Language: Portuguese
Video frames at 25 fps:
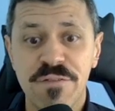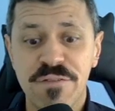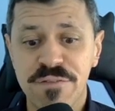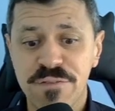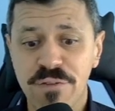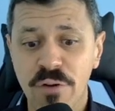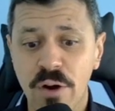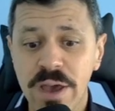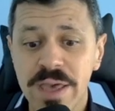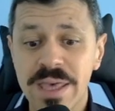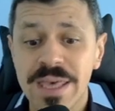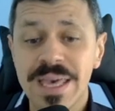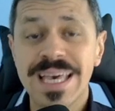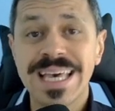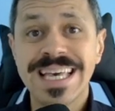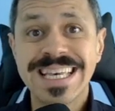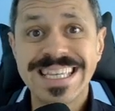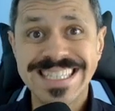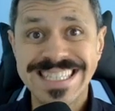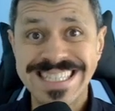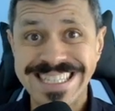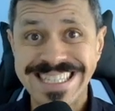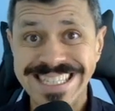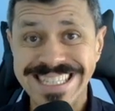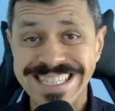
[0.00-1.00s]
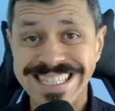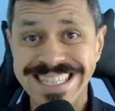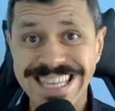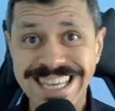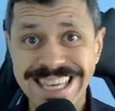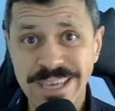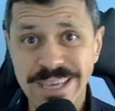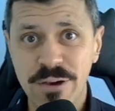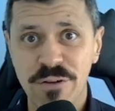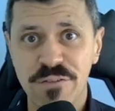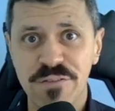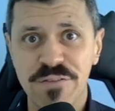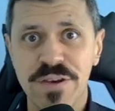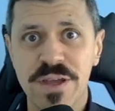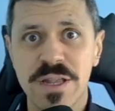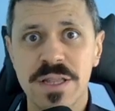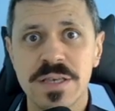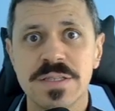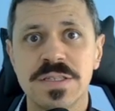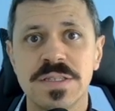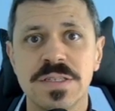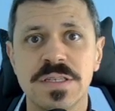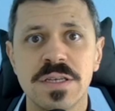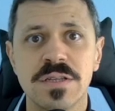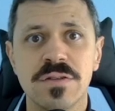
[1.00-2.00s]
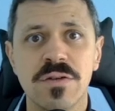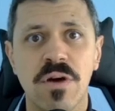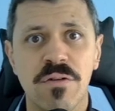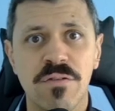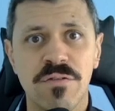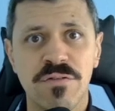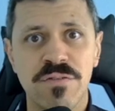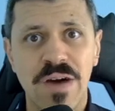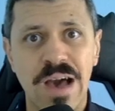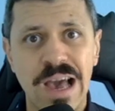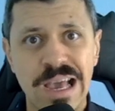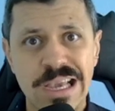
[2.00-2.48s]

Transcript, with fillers: Ele foi sim oferecido